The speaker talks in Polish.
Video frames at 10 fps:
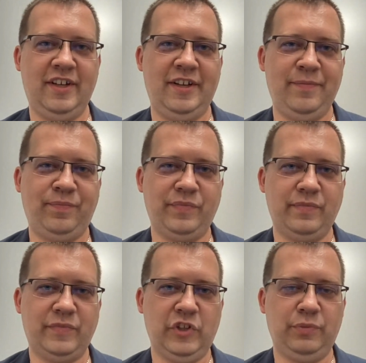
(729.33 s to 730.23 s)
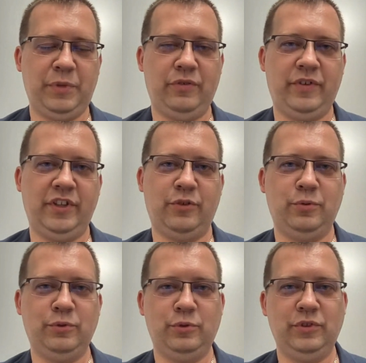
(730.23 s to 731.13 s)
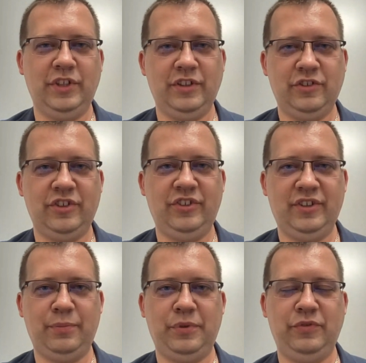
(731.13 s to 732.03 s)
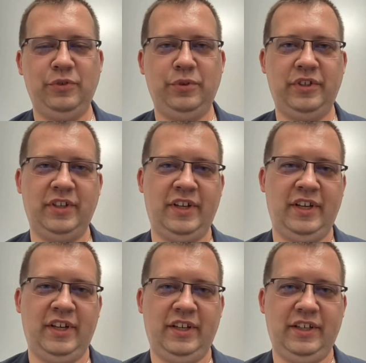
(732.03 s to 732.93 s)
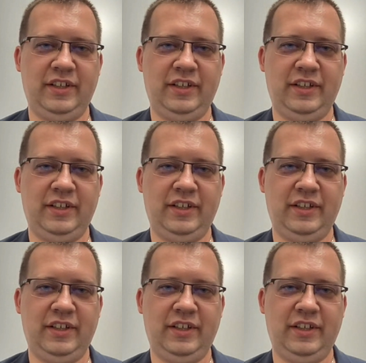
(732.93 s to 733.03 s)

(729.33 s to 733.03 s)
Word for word: mm, do sprawowania kultu i jednocześnie zapewniły e,